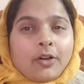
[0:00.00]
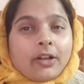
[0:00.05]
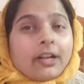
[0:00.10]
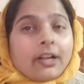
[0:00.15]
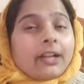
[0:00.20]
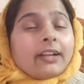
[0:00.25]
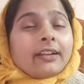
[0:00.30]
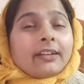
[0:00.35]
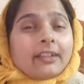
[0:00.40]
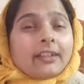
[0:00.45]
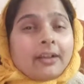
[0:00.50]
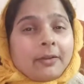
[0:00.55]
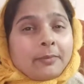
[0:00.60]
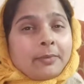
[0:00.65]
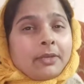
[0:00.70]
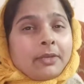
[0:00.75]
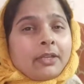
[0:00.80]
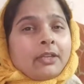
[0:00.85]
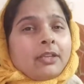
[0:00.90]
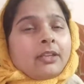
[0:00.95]
और
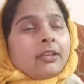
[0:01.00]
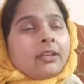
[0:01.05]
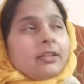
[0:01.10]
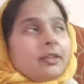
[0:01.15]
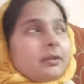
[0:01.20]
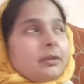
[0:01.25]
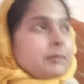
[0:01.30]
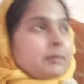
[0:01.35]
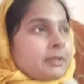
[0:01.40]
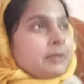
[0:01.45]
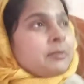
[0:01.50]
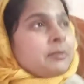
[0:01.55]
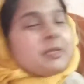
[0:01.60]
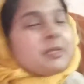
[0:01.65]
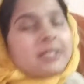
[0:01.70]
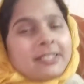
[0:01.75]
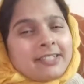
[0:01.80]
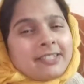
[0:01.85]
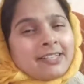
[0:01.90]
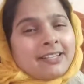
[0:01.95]
अभी मतलब
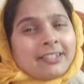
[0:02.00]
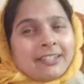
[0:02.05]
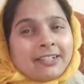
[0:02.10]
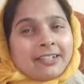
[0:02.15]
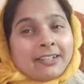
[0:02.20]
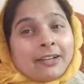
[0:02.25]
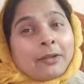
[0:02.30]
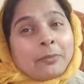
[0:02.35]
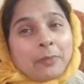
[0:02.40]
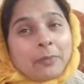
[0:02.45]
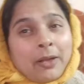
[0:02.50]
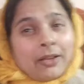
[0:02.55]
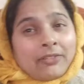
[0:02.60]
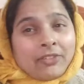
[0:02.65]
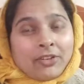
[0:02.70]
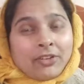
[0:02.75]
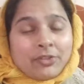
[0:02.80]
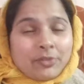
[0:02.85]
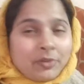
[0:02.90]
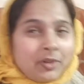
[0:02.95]
इतनी ज़्यादा ठंड है
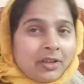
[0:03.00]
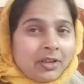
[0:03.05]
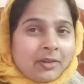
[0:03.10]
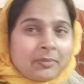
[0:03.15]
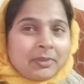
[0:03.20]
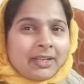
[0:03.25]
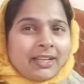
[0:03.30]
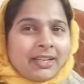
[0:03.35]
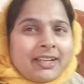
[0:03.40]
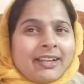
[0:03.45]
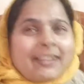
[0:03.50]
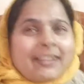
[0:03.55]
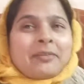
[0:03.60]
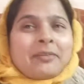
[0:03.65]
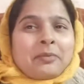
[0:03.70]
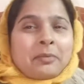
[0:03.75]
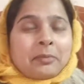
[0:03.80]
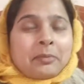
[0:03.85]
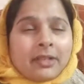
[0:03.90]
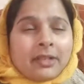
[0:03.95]
पानी वानी छूने का मन कर रही
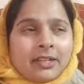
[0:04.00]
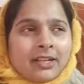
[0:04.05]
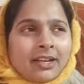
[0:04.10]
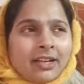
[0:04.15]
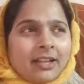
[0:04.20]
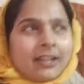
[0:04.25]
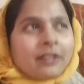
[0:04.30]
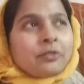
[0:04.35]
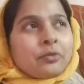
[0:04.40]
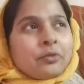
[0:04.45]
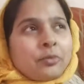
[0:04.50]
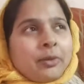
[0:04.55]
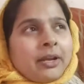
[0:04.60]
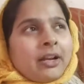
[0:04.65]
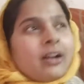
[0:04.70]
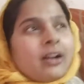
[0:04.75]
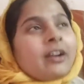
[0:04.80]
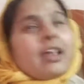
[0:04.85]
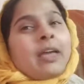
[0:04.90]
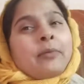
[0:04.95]
है मन कर रहा है
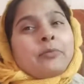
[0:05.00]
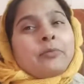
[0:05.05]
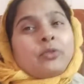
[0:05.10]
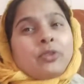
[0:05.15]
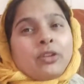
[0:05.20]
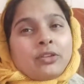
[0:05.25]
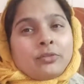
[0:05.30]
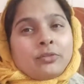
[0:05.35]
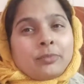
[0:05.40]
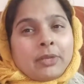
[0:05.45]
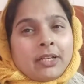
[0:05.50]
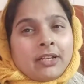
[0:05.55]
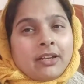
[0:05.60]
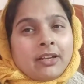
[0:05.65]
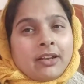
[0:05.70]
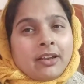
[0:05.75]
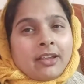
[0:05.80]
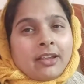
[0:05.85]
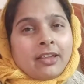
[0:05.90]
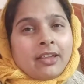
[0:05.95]
दोपहर का टाइम हो रहा है तो मन
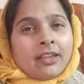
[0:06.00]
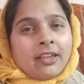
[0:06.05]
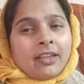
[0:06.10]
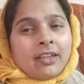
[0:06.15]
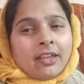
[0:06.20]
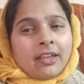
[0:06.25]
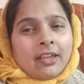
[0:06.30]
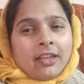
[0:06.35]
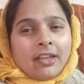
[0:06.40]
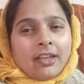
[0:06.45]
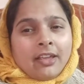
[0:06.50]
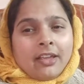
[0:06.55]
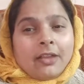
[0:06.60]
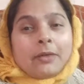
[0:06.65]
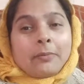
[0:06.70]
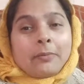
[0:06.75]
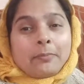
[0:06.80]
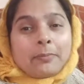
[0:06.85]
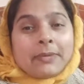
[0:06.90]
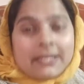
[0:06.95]
कर रहा है कि
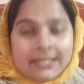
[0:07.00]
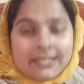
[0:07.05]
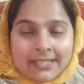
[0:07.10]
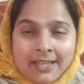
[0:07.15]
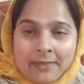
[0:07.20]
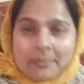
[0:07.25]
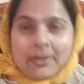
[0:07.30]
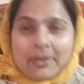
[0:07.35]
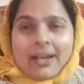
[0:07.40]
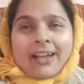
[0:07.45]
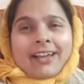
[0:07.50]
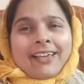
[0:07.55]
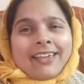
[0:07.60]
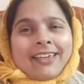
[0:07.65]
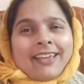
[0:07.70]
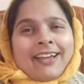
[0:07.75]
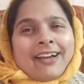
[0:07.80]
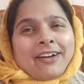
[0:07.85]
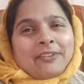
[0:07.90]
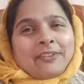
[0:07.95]
पिज़्ज़ा मंगा
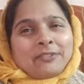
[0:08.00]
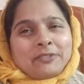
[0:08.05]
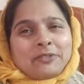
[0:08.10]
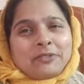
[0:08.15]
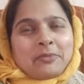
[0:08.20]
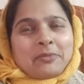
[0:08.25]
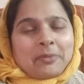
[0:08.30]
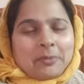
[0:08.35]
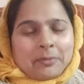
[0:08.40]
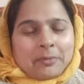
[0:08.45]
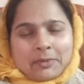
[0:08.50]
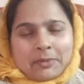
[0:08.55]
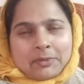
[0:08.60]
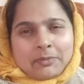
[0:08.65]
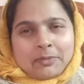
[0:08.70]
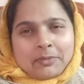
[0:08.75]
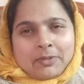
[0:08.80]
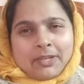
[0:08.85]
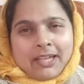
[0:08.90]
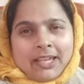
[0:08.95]
के खाऊं तो अभी हम लोगों
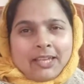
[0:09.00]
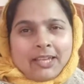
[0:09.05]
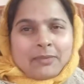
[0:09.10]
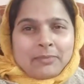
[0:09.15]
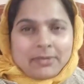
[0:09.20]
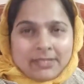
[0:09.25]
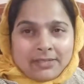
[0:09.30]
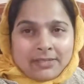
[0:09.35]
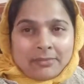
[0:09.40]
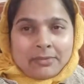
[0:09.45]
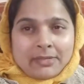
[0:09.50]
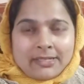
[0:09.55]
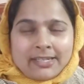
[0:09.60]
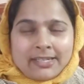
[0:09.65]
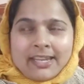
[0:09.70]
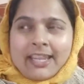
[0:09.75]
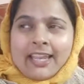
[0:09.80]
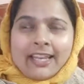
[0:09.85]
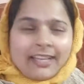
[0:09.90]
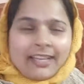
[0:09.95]
ने बोला है कि पिज़्ज़ा
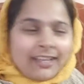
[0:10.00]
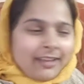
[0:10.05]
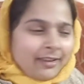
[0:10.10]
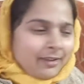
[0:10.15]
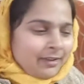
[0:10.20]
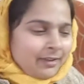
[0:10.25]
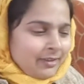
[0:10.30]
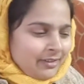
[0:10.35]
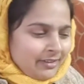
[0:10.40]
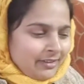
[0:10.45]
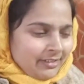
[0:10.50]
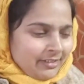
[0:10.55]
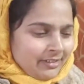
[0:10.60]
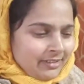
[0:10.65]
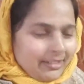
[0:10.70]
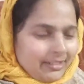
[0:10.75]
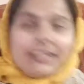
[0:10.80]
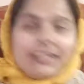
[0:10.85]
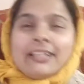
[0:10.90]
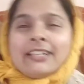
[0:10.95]
भेजने के लिए
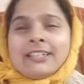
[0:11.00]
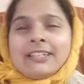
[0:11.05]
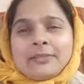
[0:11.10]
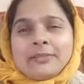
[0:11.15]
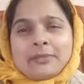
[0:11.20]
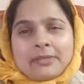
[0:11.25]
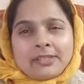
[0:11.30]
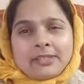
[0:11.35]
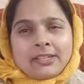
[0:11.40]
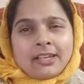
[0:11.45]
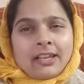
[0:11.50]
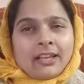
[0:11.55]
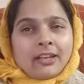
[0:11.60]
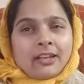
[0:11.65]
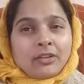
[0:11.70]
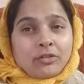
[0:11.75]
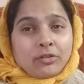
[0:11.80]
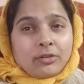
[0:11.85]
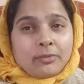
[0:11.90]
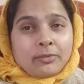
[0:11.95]
और लिट्टी भेजने के
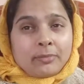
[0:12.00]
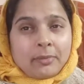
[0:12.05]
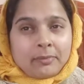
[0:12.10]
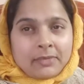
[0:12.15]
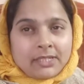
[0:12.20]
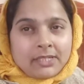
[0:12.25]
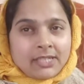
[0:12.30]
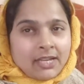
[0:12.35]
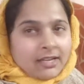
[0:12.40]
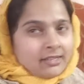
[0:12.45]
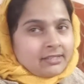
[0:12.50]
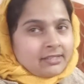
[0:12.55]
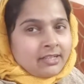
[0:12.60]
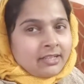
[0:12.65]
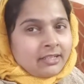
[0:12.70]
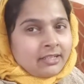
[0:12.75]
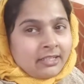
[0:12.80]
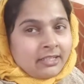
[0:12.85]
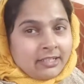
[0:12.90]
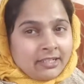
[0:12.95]
लिए क्योंकि मम्मी चाय के
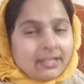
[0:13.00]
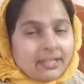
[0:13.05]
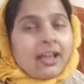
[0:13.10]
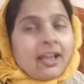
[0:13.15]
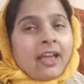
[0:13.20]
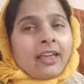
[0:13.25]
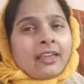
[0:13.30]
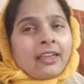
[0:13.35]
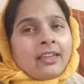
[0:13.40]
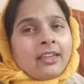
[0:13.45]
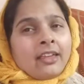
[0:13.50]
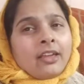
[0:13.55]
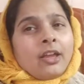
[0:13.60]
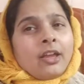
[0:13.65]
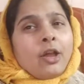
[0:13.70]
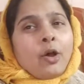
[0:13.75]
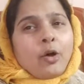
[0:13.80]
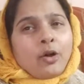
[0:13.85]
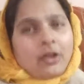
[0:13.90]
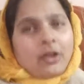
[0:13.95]
साथ लिट्टी खाएंगे
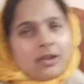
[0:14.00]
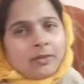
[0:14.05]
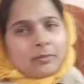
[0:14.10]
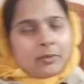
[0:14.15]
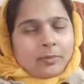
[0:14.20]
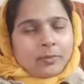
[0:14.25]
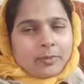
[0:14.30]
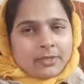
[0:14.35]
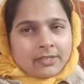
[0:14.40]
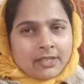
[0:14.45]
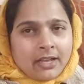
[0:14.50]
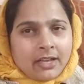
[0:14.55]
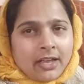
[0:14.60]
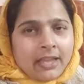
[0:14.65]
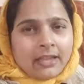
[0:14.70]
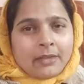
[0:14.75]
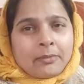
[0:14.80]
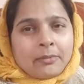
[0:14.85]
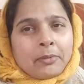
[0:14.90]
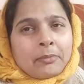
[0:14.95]
और हम लोग पिज़्ज़ा
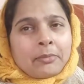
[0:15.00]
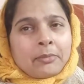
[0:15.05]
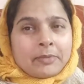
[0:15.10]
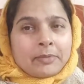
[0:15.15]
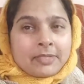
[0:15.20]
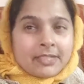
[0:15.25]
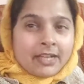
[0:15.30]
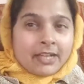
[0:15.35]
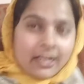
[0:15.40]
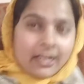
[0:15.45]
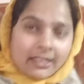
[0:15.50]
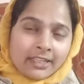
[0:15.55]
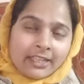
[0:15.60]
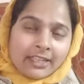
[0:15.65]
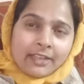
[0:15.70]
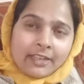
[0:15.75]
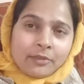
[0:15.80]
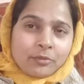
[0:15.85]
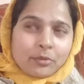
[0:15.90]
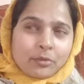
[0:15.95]
खाएंगे मम्मी पिज़्ज़ा
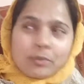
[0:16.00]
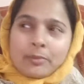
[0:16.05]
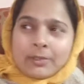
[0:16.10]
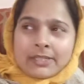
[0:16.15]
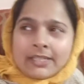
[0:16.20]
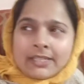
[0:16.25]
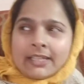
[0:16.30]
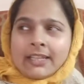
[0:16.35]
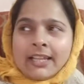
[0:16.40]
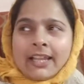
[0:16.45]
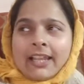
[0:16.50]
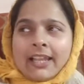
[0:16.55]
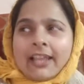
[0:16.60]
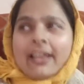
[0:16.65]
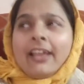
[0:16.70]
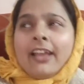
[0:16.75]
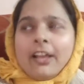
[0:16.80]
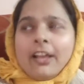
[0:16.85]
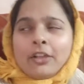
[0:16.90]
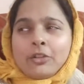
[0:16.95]
खाती नहीं है उनको पसंद नहीं
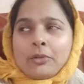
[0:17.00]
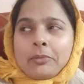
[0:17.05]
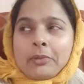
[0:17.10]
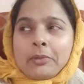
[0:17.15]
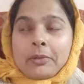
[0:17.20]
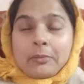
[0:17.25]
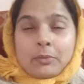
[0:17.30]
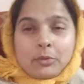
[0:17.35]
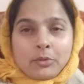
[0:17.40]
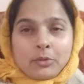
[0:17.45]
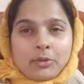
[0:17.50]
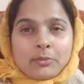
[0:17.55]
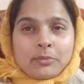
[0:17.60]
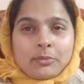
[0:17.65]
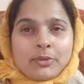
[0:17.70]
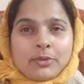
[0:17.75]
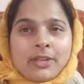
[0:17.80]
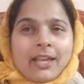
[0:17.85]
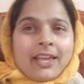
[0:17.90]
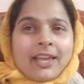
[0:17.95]
है तो अभी हम लोगों ने
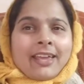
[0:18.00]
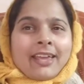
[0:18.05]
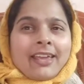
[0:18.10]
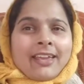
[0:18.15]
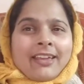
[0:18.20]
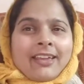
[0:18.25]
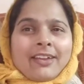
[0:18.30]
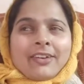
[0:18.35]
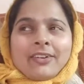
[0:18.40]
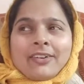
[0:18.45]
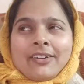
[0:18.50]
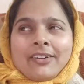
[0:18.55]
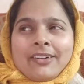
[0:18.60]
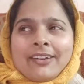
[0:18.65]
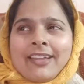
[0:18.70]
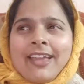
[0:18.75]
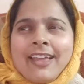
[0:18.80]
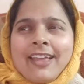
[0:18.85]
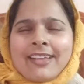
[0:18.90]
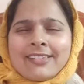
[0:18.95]
बोला है
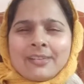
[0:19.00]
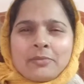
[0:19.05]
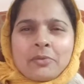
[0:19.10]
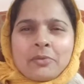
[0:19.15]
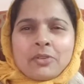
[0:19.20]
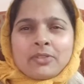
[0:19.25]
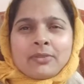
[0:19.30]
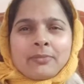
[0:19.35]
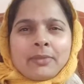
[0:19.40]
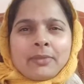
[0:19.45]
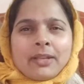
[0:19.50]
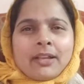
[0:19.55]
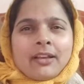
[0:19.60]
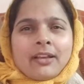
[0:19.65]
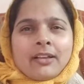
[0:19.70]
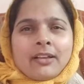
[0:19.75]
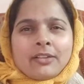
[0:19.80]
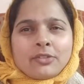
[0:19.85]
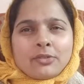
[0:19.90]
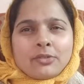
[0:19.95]
और ऐसे मौसम में
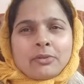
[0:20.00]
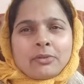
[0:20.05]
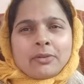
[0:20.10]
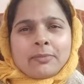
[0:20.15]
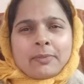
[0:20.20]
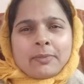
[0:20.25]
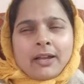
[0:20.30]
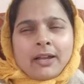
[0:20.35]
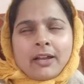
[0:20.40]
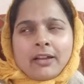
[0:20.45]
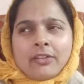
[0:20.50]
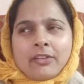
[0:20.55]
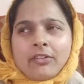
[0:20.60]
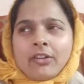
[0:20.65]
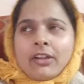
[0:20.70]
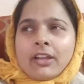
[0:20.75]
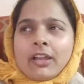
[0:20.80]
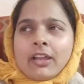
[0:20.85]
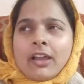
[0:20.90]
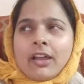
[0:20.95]
ना सुबह पराठे
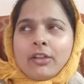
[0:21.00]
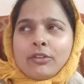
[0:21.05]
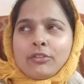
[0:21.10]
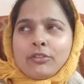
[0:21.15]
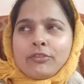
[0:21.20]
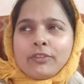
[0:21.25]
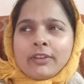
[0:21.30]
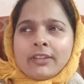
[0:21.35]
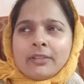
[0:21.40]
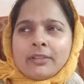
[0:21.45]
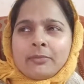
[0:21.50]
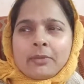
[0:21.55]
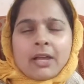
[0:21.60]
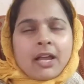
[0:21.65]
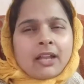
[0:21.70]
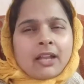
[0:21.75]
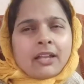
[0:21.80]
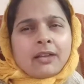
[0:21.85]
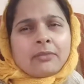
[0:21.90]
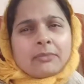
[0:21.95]
वराठे खा लो फिर दिन में
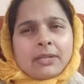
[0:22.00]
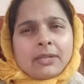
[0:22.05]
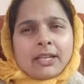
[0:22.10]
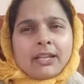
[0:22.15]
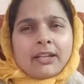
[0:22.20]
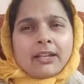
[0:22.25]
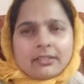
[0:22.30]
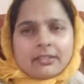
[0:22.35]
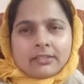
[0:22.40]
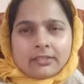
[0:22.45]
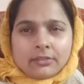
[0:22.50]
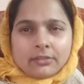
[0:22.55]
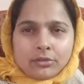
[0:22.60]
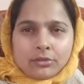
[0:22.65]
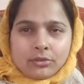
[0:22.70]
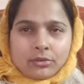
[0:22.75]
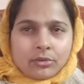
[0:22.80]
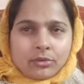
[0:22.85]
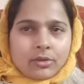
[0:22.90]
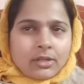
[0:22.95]
खाने का मन नहीं करता है
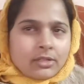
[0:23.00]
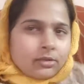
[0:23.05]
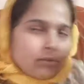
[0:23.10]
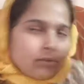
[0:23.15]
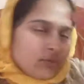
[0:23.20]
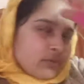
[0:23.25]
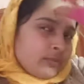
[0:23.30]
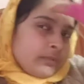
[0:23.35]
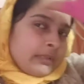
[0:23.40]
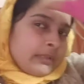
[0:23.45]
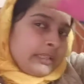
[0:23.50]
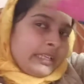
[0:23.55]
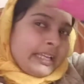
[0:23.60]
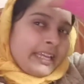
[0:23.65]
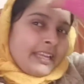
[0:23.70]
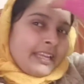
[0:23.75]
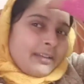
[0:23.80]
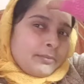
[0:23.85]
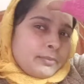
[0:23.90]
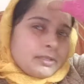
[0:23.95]
थोड़ा सा कुछ
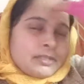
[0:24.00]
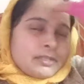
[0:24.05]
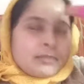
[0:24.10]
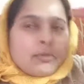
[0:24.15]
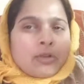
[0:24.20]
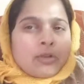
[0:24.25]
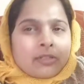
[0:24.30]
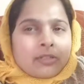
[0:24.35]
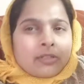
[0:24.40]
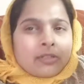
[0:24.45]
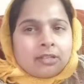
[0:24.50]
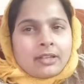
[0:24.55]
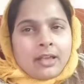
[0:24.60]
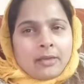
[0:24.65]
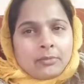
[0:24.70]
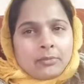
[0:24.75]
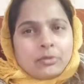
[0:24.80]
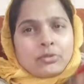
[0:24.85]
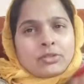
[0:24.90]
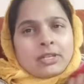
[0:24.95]
लेकिन पिज़्ज़ा बहुत ज़्यादा
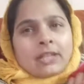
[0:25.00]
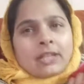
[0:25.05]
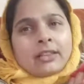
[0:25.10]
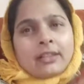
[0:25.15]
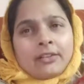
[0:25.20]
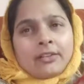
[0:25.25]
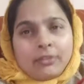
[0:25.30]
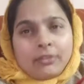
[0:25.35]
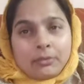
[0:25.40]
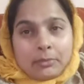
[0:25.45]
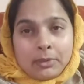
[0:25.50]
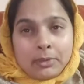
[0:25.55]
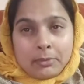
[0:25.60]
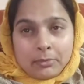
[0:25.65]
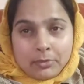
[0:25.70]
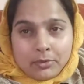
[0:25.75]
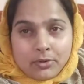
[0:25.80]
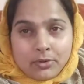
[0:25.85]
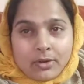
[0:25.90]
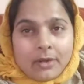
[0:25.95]
हैवी हो जाता है फिर भी
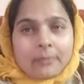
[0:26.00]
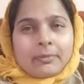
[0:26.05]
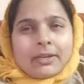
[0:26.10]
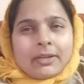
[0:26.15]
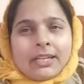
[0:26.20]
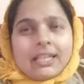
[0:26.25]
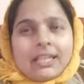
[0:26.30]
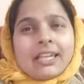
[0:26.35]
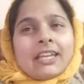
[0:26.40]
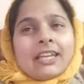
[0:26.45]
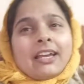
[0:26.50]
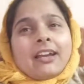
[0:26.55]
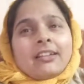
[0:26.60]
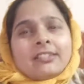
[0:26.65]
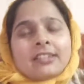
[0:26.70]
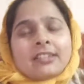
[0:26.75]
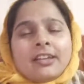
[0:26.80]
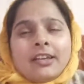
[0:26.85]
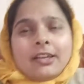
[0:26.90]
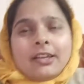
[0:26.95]
हम लोगों का मन किया
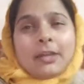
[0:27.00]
